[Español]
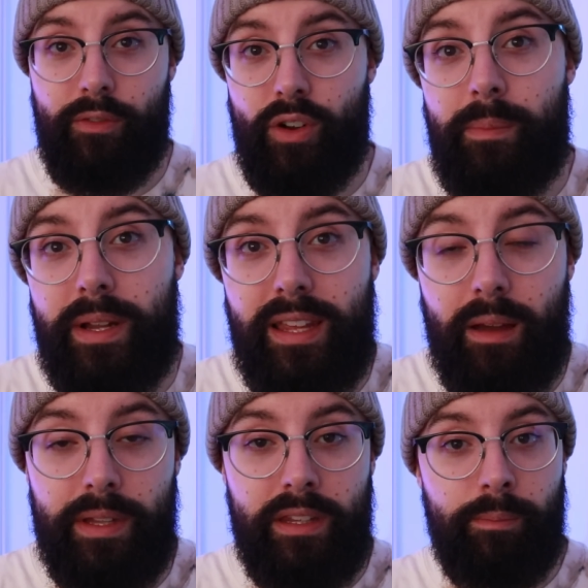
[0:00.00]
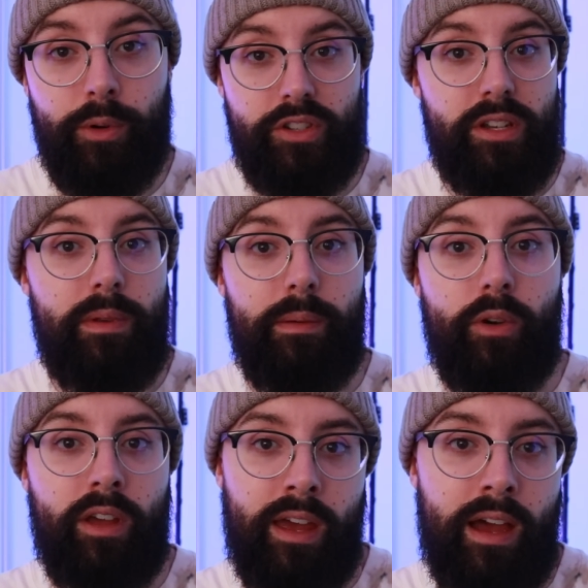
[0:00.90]
Que fuera prácticamente imposible
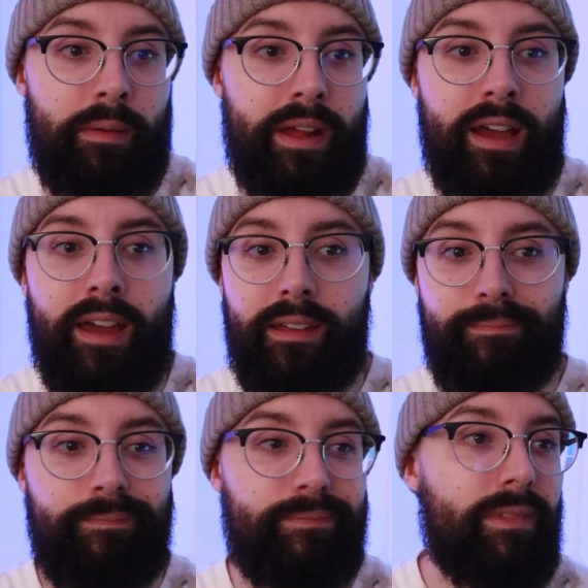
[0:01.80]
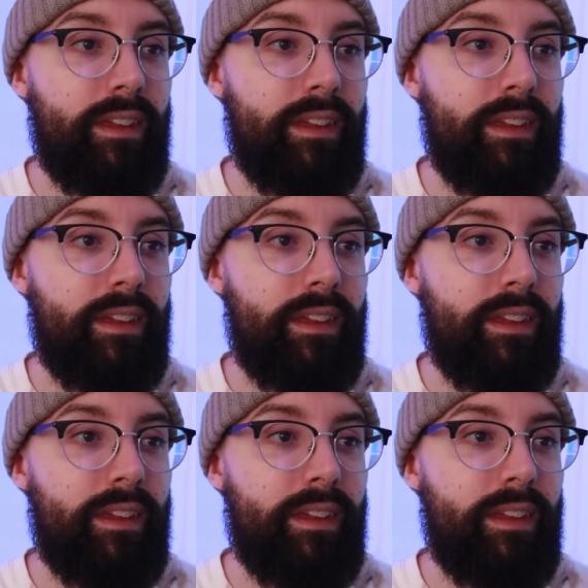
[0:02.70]
porque habría que